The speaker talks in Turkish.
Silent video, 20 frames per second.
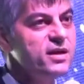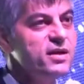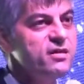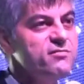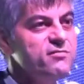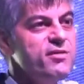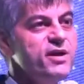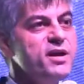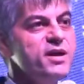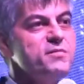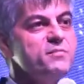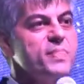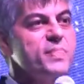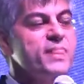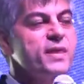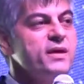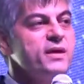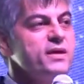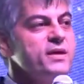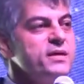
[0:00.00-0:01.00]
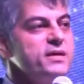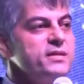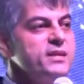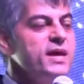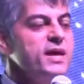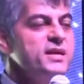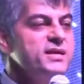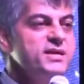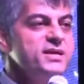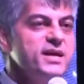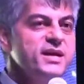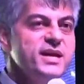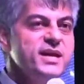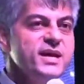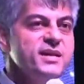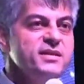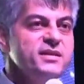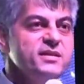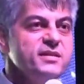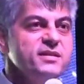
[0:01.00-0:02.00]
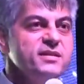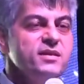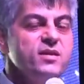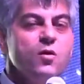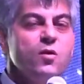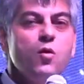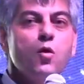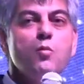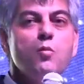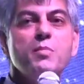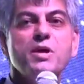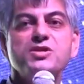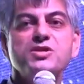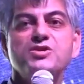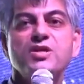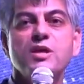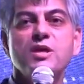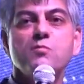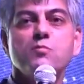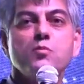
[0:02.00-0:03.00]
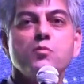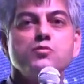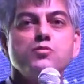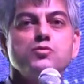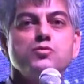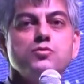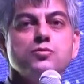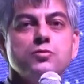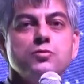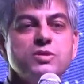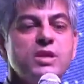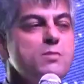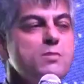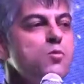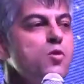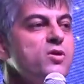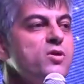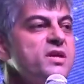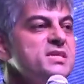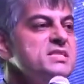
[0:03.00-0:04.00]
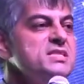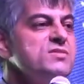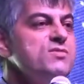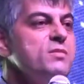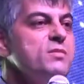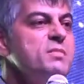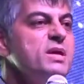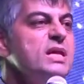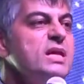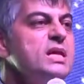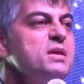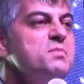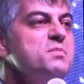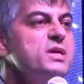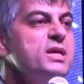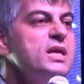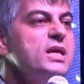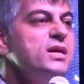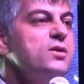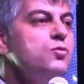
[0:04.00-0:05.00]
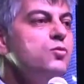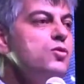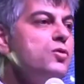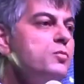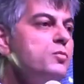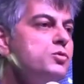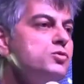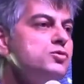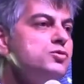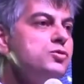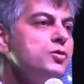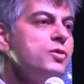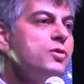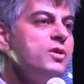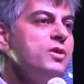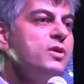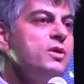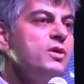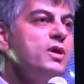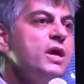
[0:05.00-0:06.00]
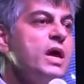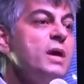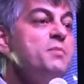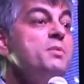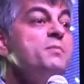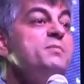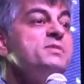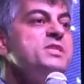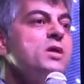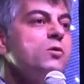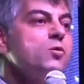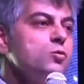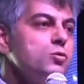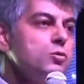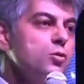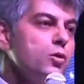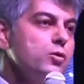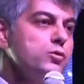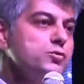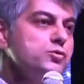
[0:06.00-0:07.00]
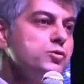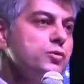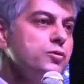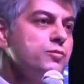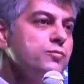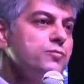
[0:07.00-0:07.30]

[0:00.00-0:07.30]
Ve tekraren 15 Temmuz Demokrasi ve Milli Birlik Günümüz hepimize kutlu olsun.